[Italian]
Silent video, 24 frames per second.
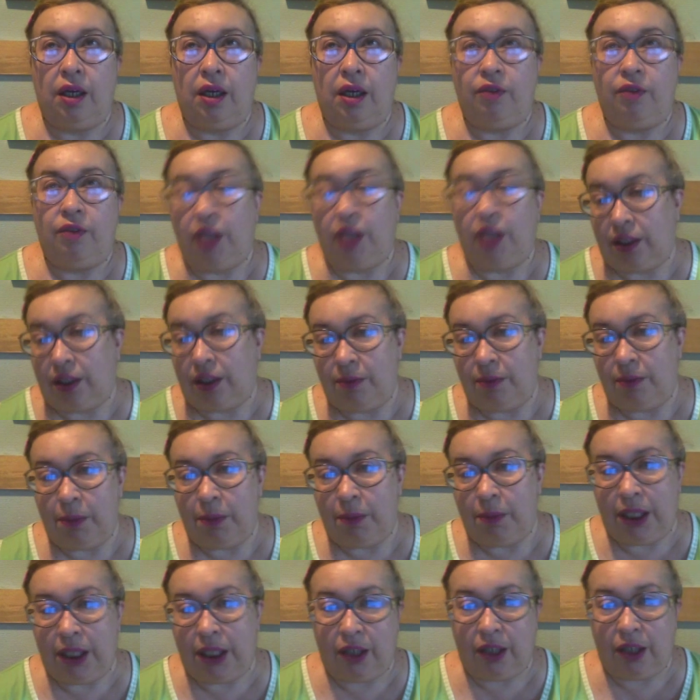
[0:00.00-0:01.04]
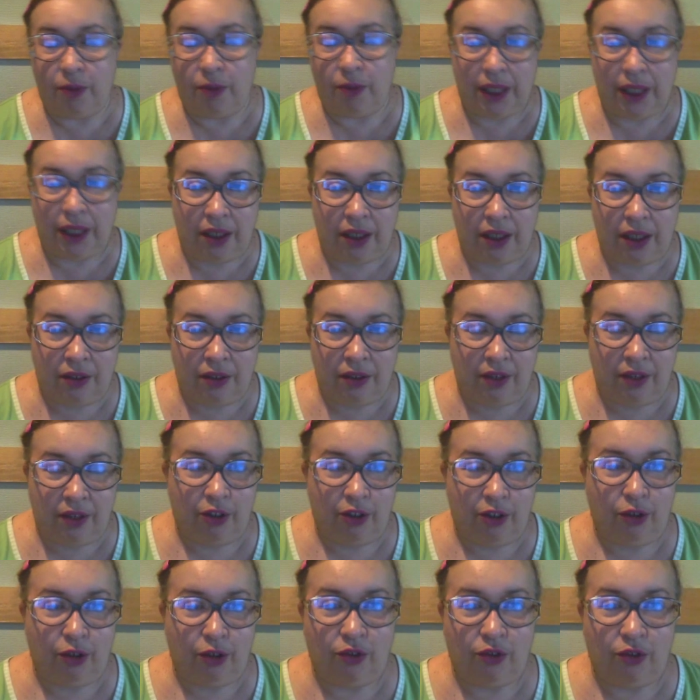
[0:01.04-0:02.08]
vogliatemi bene come io ne
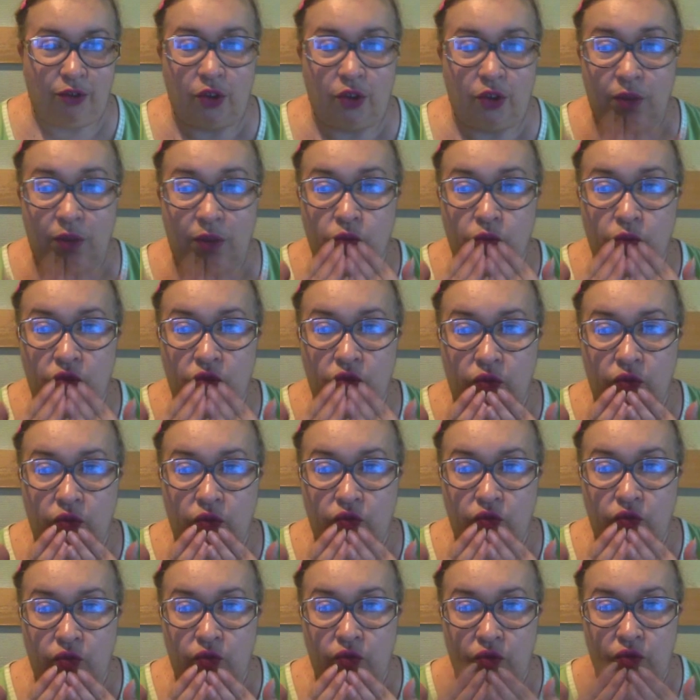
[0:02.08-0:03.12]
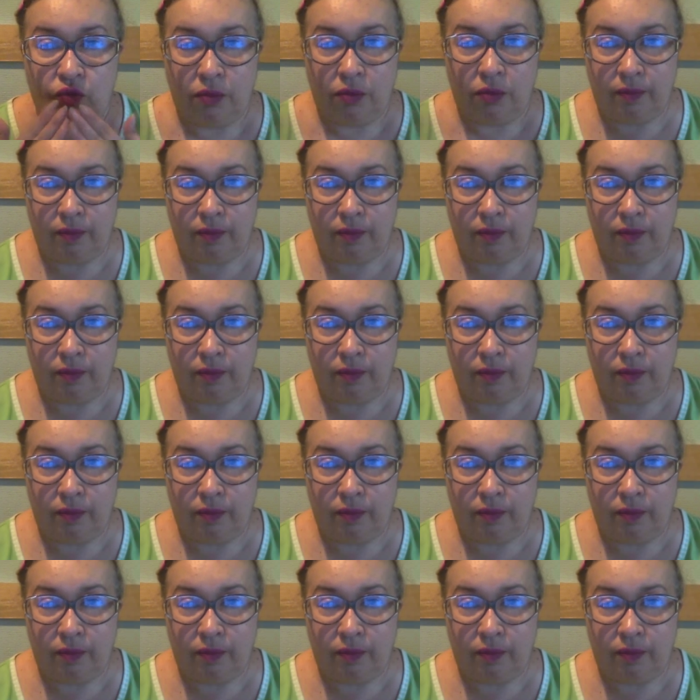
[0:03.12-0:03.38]
voglio voi. Mm.